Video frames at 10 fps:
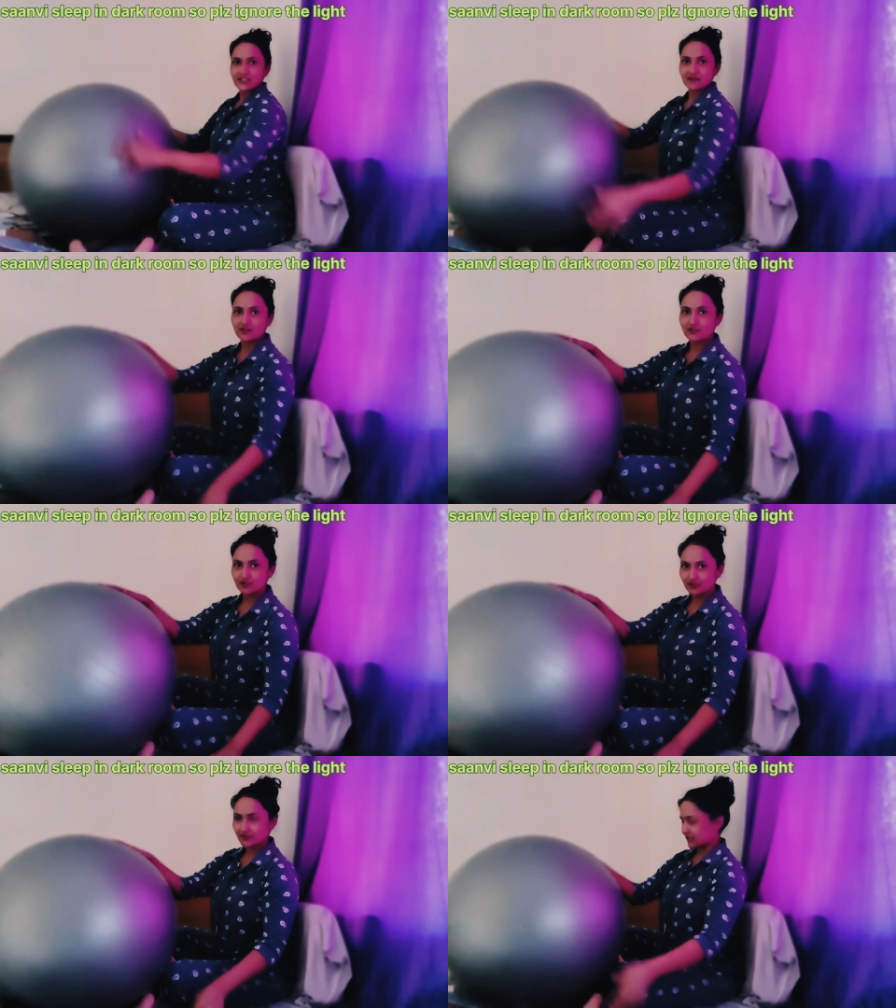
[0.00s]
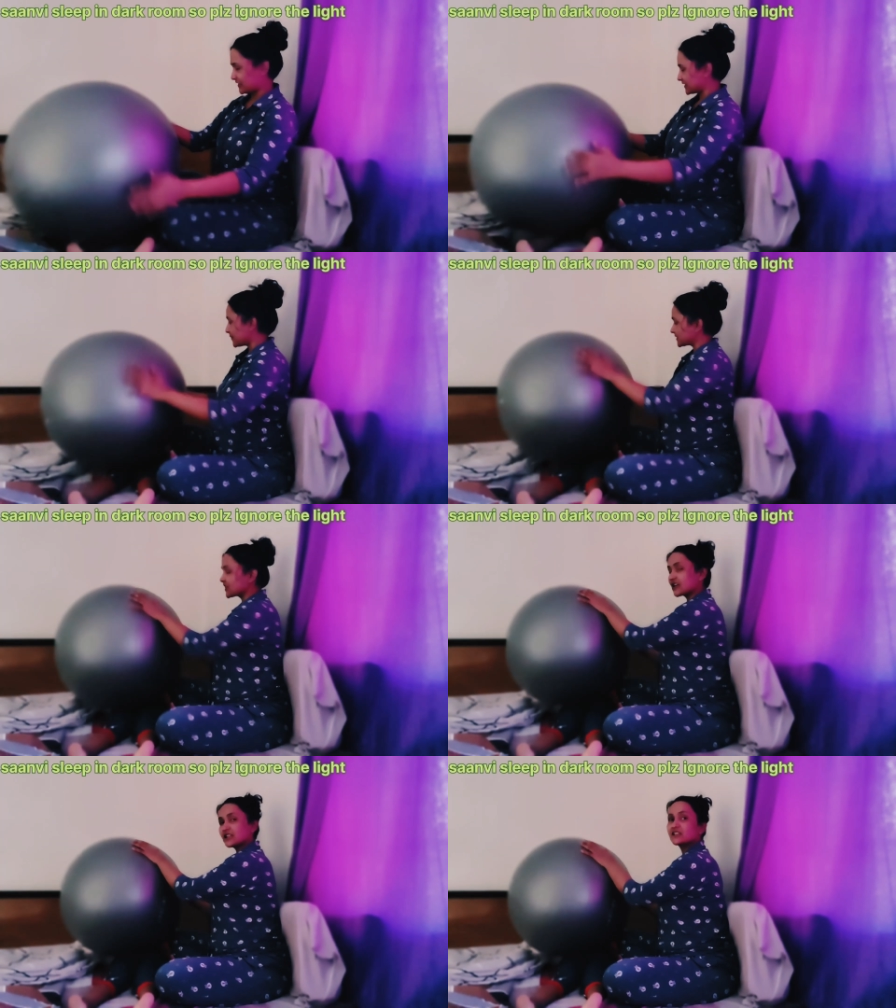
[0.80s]
सानवी की छुट्टी हो जाती है बट
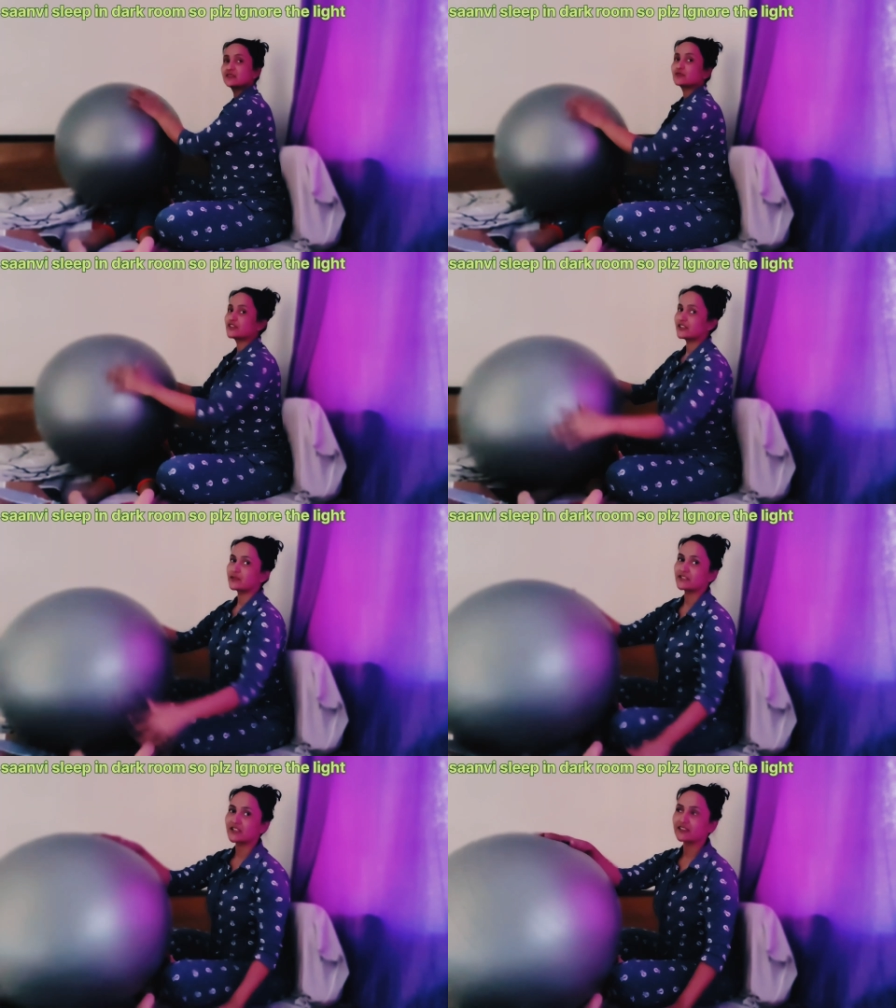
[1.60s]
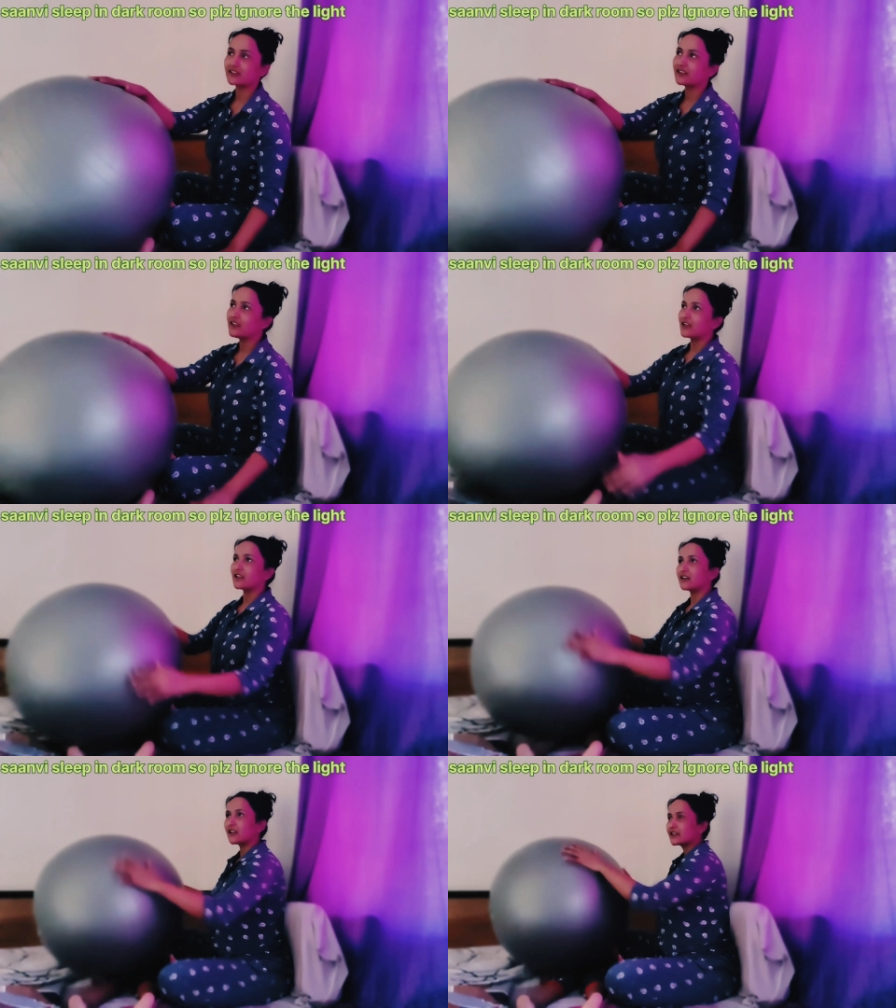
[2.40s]
घर आते आते मुझे डेढ़ बज जाते हैं
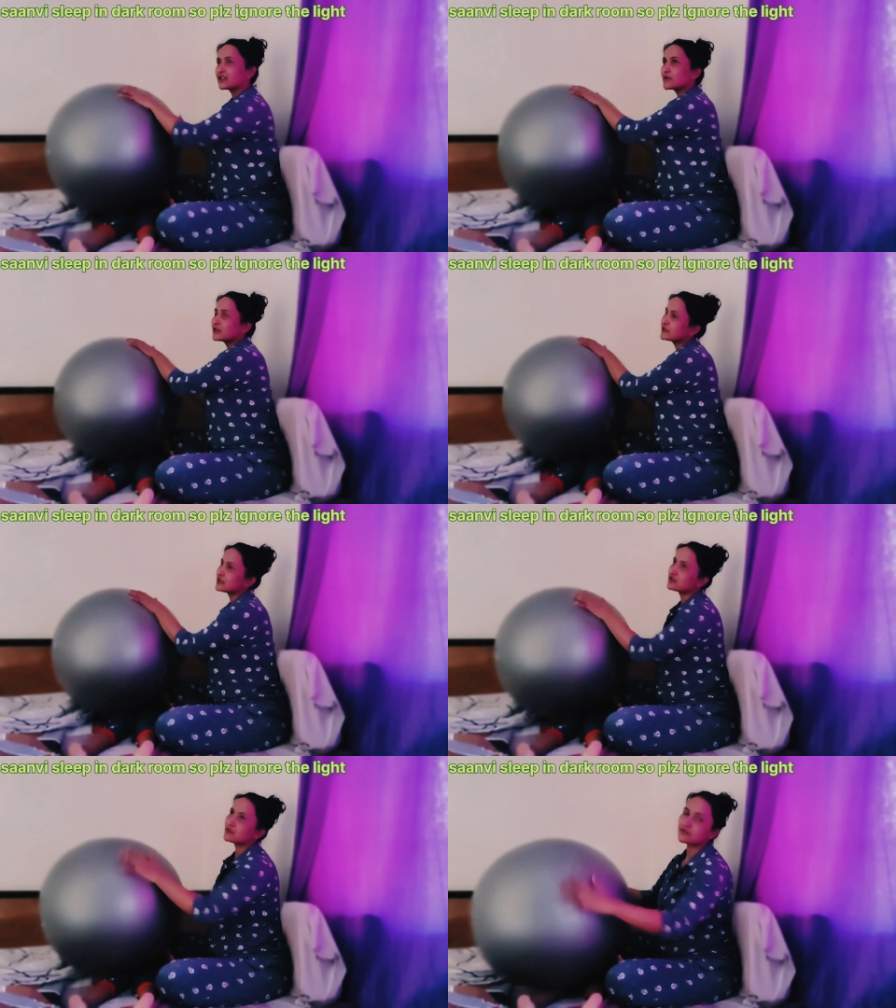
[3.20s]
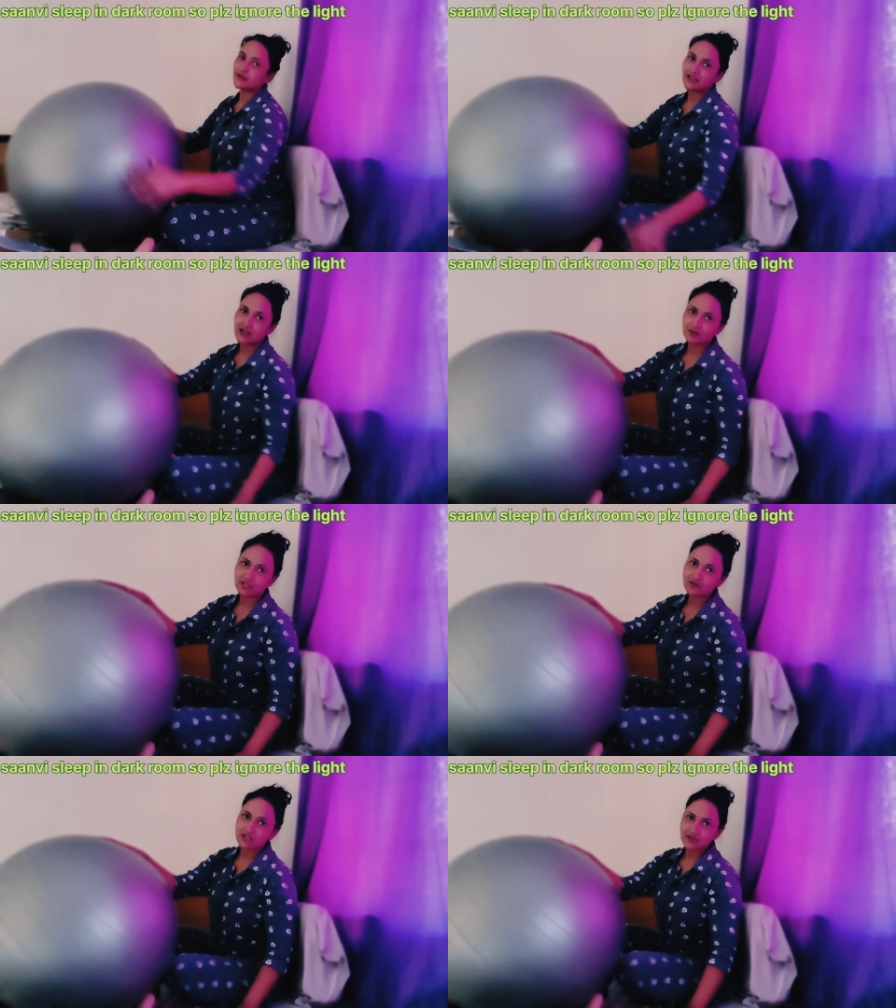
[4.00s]
घर आने के बाद मेरा जो सबसे पहला काम
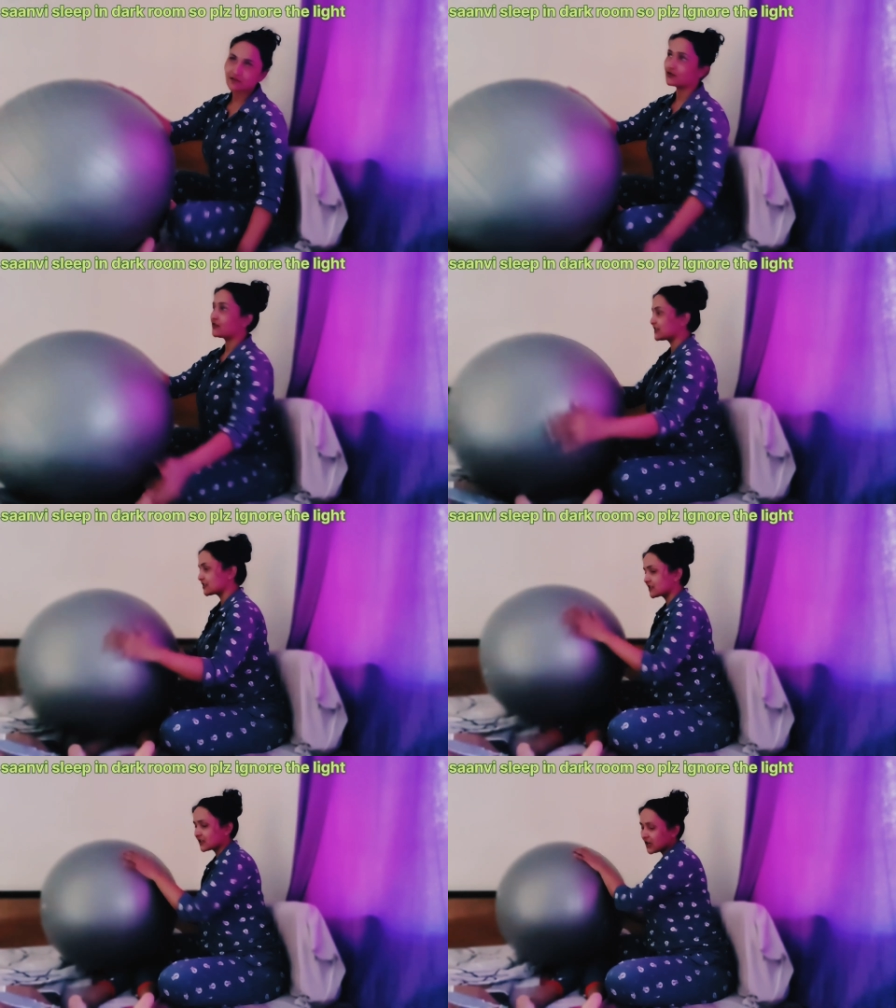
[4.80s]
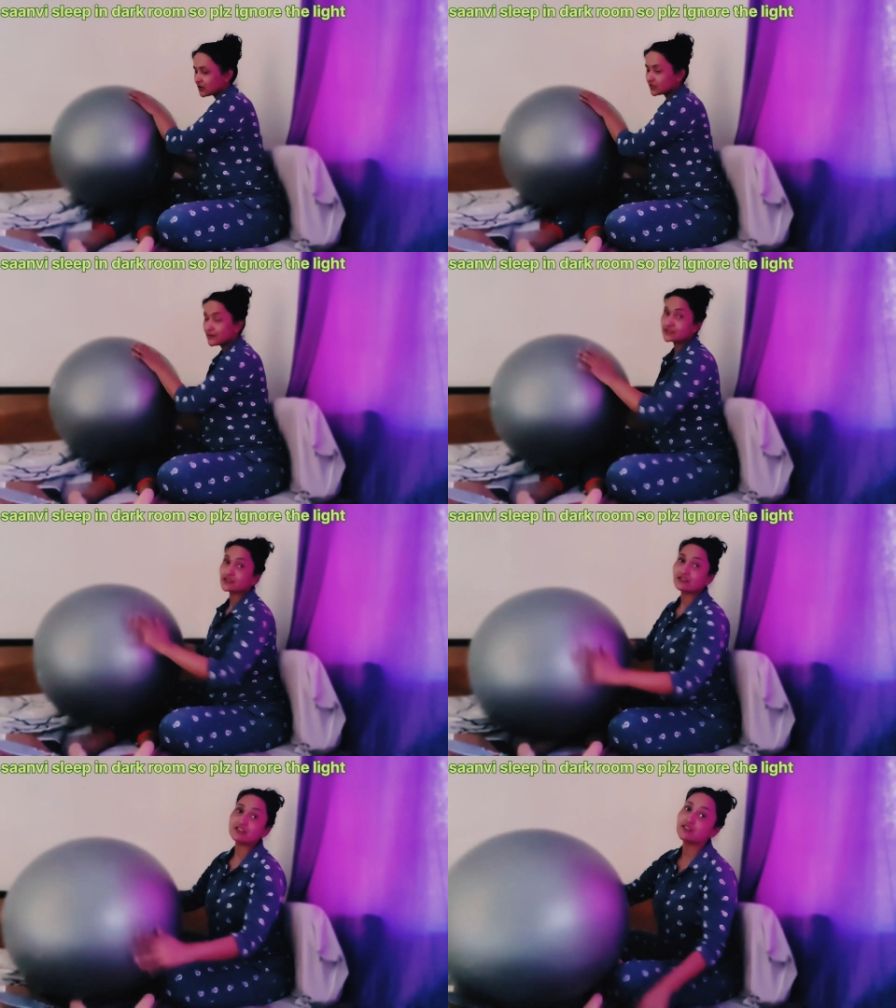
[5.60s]
होता है वो सानवी को लंच कराना उसके बाद
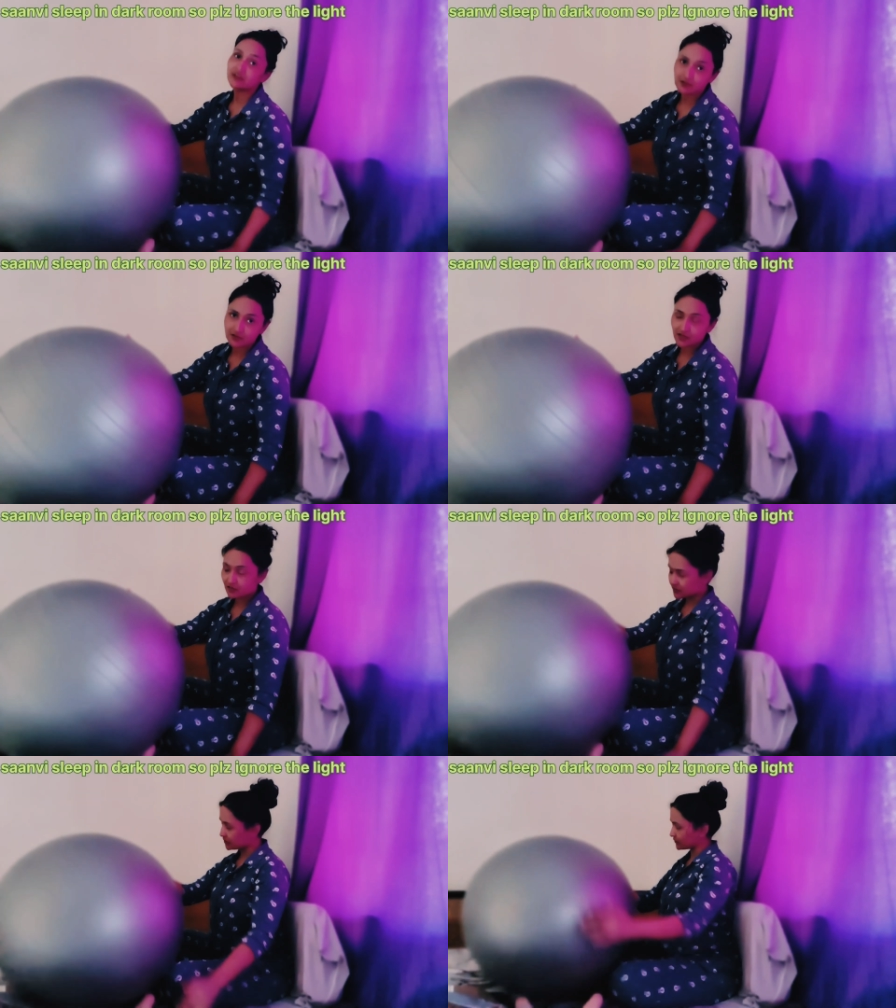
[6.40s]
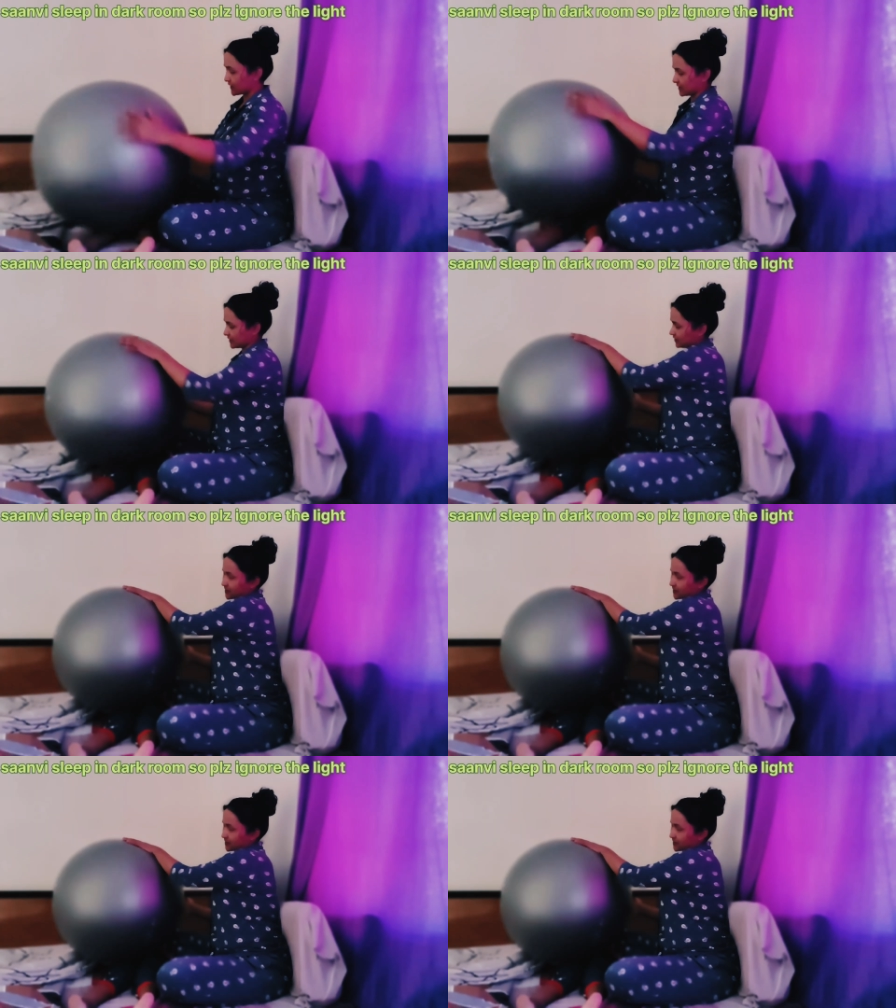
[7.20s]
जितनी जल्दी हो सके उसे सुलाना